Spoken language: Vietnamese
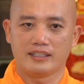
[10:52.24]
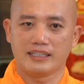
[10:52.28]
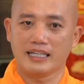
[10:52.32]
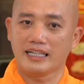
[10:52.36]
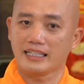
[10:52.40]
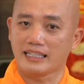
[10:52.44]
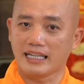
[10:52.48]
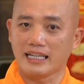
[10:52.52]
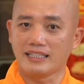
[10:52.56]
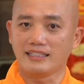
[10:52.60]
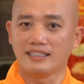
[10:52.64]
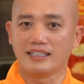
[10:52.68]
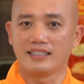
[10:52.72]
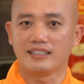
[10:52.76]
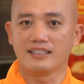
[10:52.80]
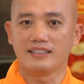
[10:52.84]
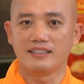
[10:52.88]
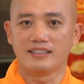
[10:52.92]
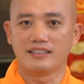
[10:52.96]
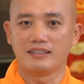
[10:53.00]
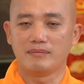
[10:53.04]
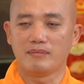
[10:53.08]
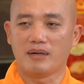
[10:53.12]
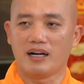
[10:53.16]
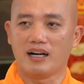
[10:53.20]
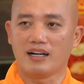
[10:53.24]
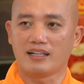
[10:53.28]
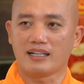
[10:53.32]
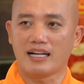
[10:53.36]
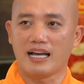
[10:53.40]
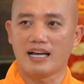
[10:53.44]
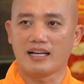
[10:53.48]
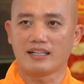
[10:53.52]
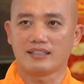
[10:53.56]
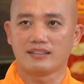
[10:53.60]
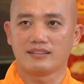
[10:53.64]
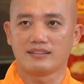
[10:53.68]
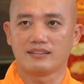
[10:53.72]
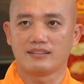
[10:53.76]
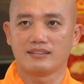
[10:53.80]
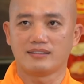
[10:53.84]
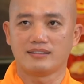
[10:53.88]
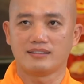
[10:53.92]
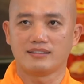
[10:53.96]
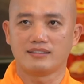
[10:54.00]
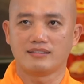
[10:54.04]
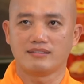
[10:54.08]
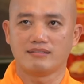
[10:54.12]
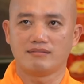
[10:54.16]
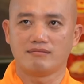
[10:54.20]
Ngay cả những người mà họ đang
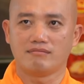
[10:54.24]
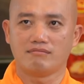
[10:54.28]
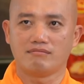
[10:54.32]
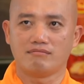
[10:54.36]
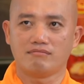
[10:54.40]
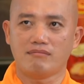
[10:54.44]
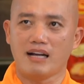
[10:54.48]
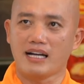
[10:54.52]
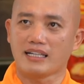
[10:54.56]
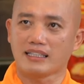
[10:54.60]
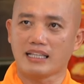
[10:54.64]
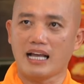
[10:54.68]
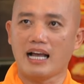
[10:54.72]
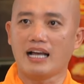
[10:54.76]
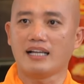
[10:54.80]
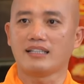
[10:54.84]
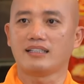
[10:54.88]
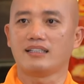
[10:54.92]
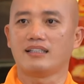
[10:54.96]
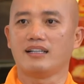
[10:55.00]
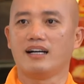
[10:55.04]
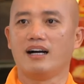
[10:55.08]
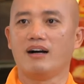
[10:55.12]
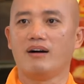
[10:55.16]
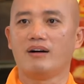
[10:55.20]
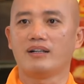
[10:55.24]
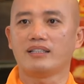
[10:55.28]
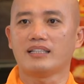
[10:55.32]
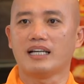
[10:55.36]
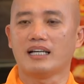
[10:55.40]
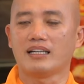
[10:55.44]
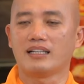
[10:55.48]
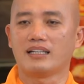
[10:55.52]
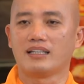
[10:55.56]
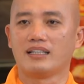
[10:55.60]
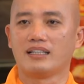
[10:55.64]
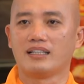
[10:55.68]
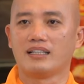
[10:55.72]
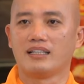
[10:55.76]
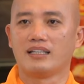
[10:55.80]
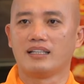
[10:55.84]
mang thai, họ hỏi thầy